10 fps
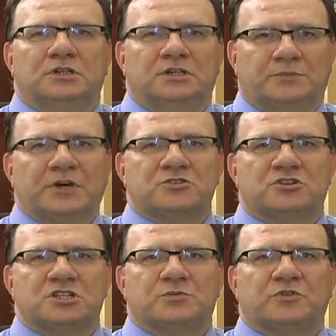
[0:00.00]
uh, para os
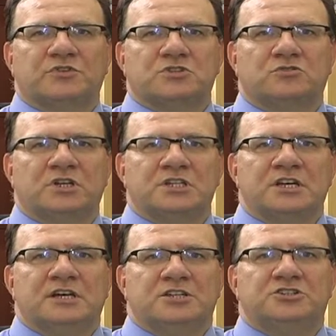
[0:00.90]
nossos professores
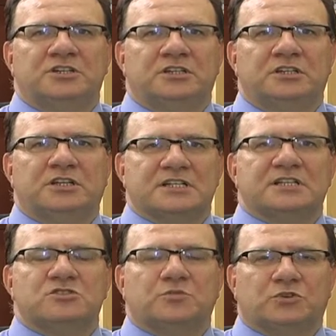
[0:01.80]
de
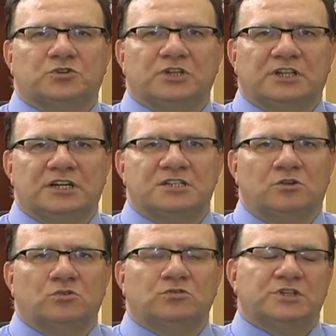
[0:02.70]
dessas oportunidades
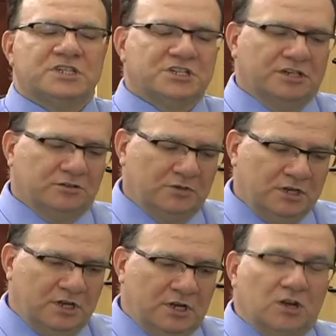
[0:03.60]
ao longo deste ano.
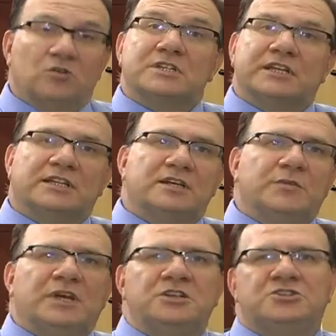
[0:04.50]
Gostaria
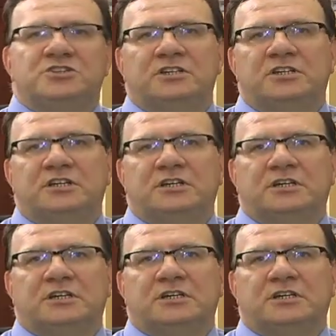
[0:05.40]
também de